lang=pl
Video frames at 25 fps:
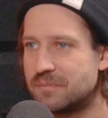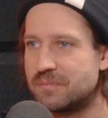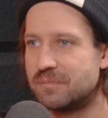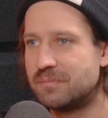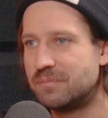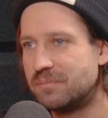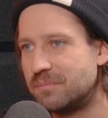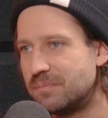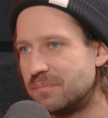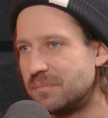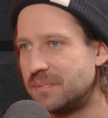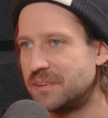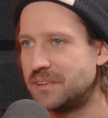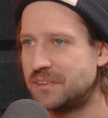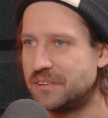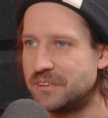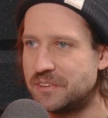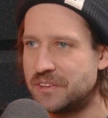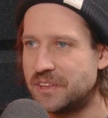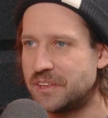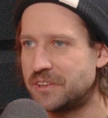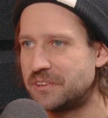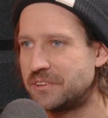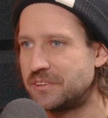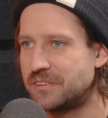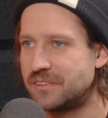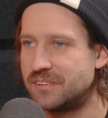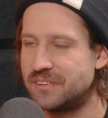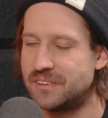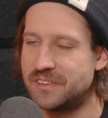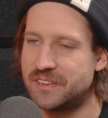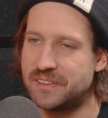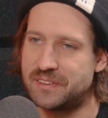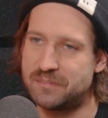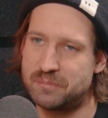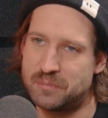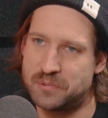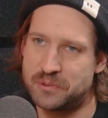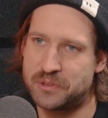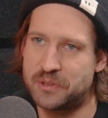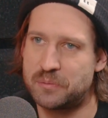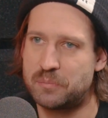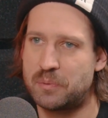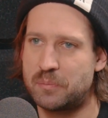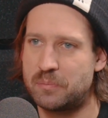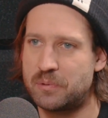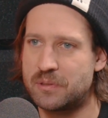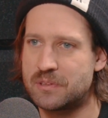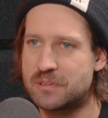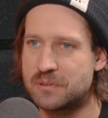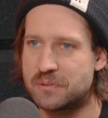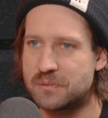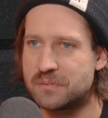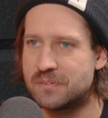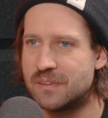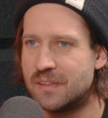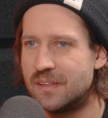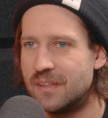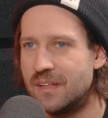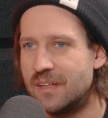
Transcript: być gdzieś, gdzie może po prostu